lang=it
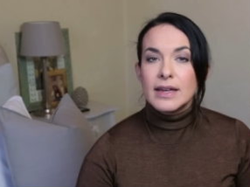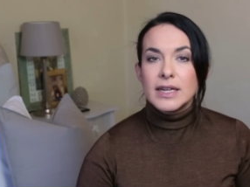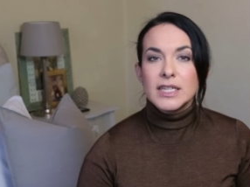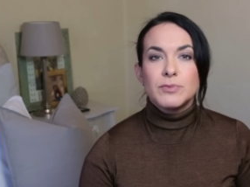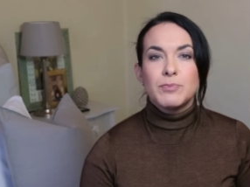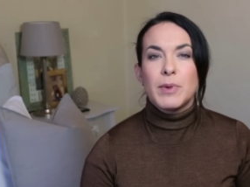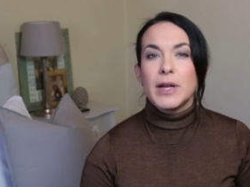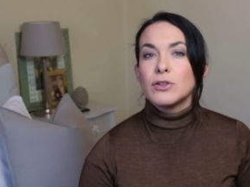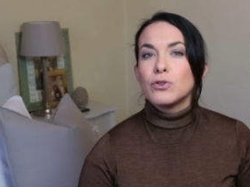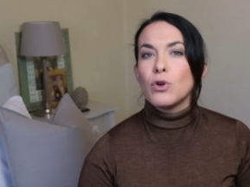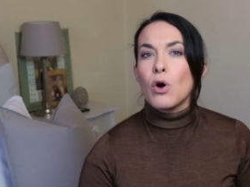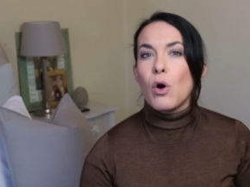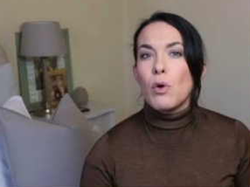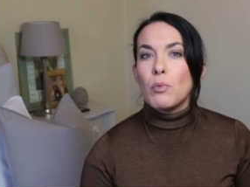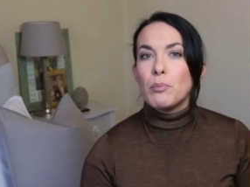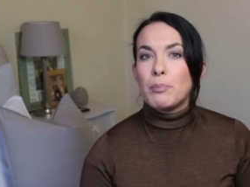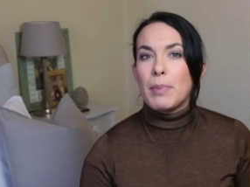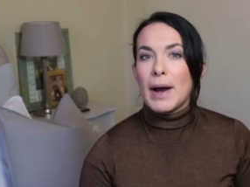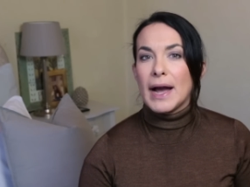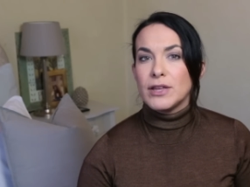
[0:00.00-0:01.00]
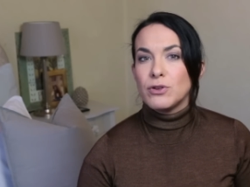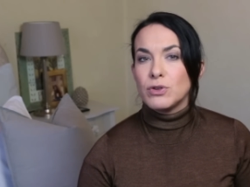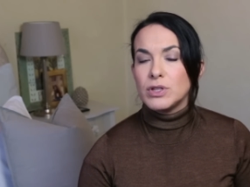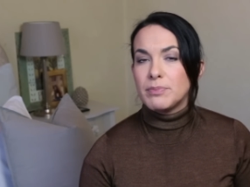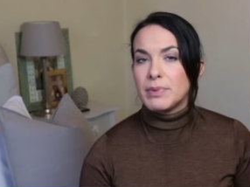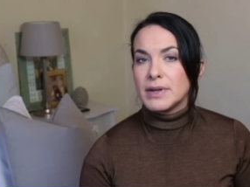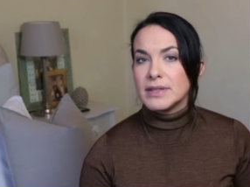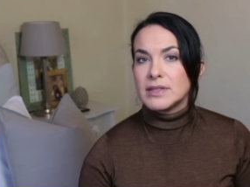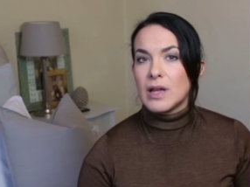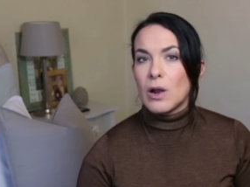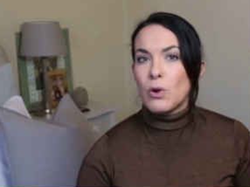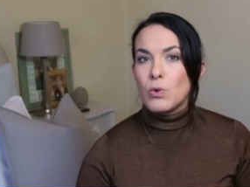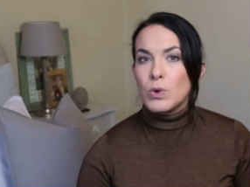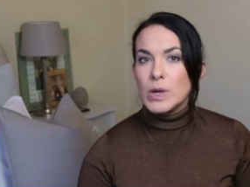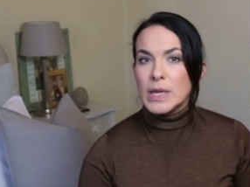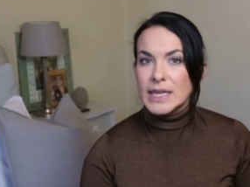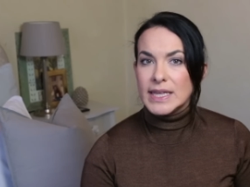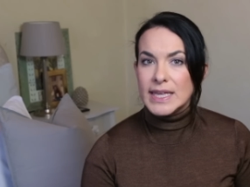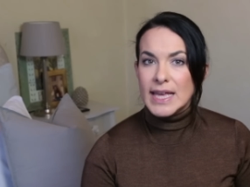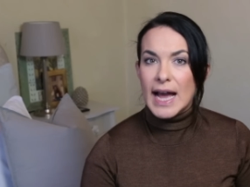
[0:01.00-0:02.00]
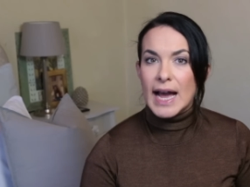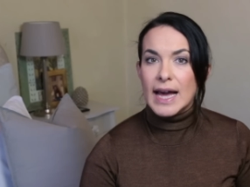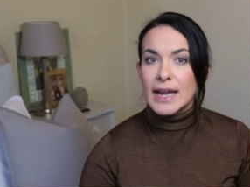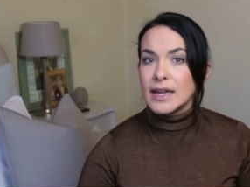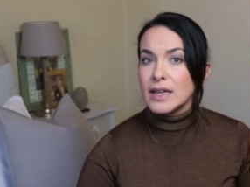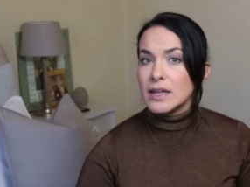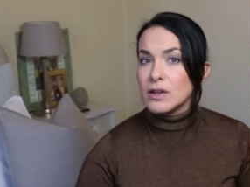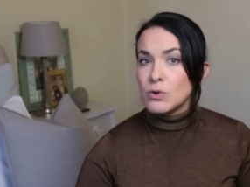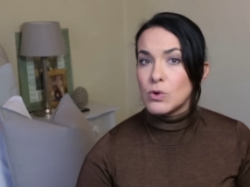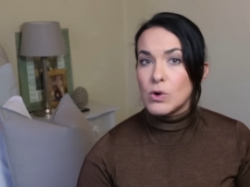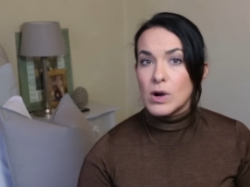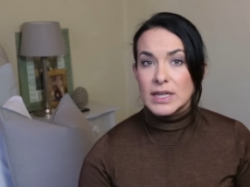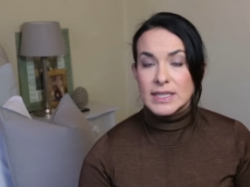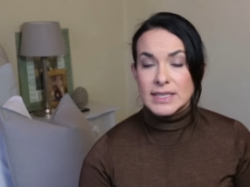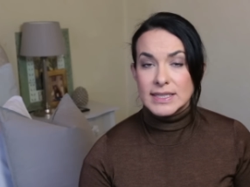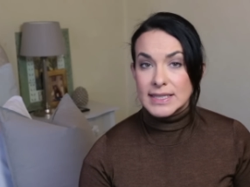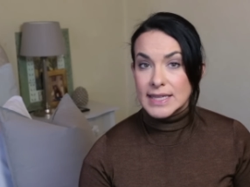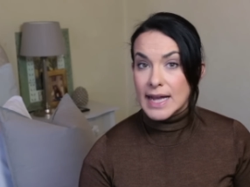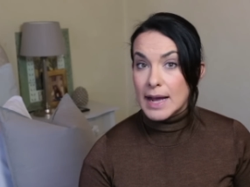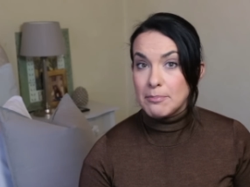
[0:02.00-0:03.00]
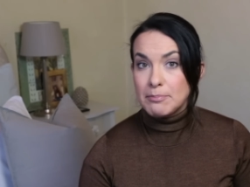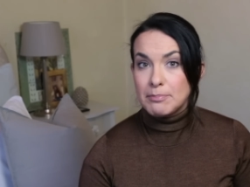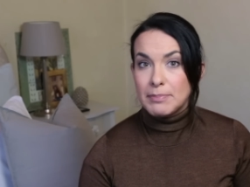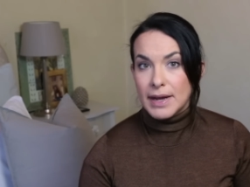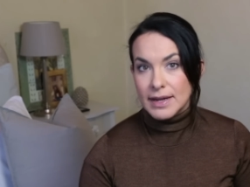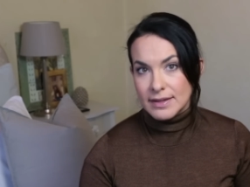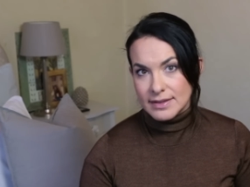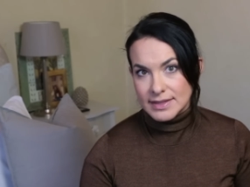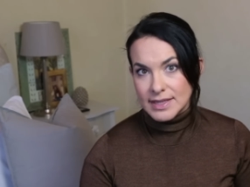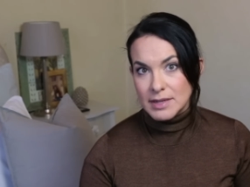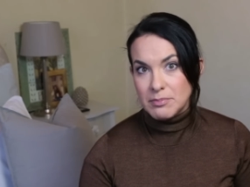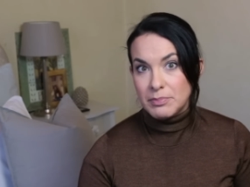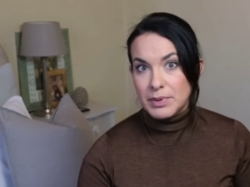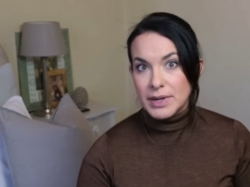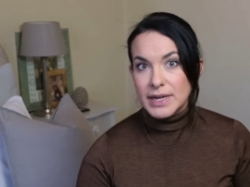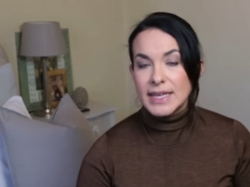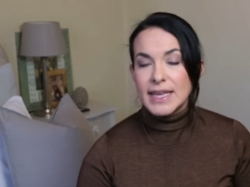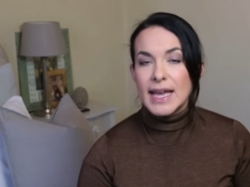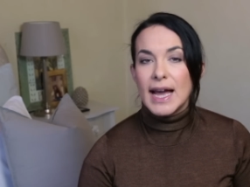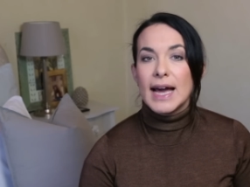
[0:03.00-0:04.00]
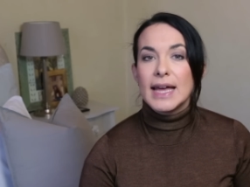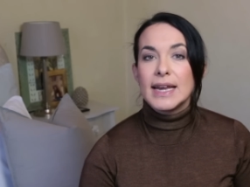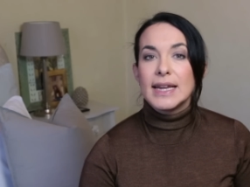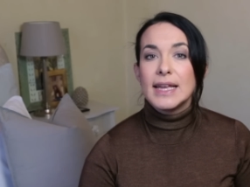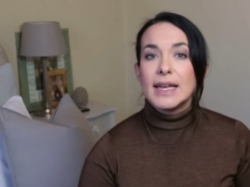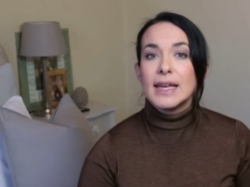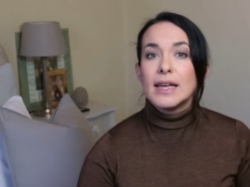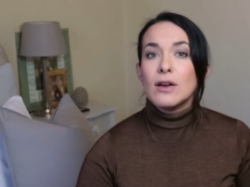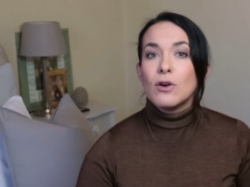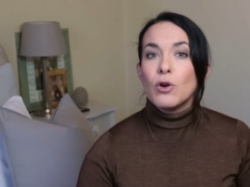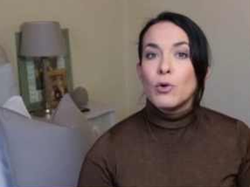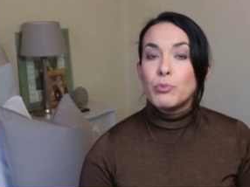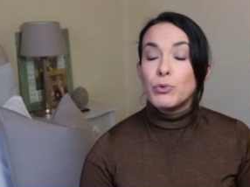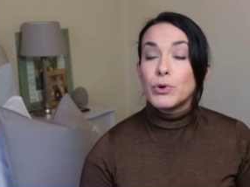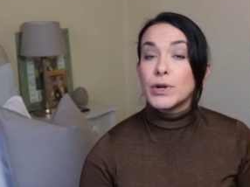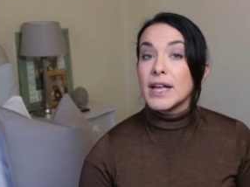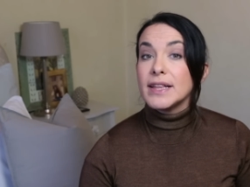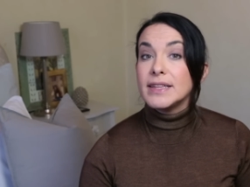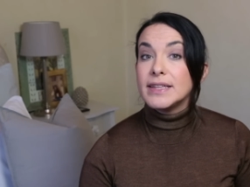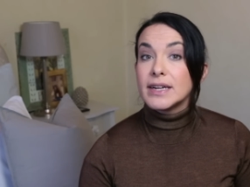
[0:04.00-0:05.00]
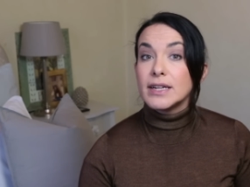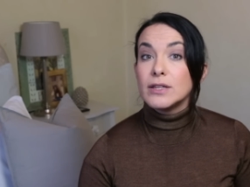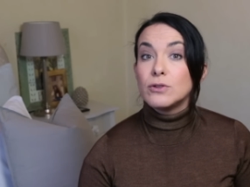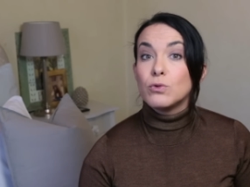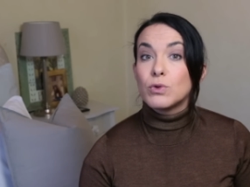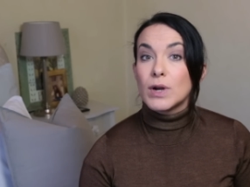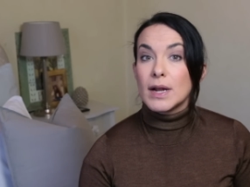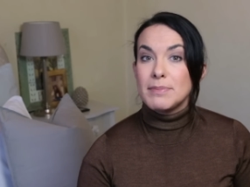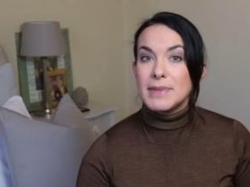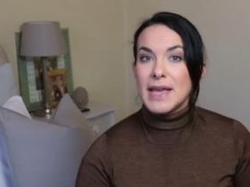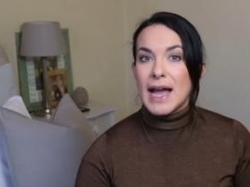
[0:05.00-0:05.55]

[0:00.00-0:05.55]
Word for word: rispetto a un paio di pantaloni chiari o a stampa sempre chiari oppure addirittura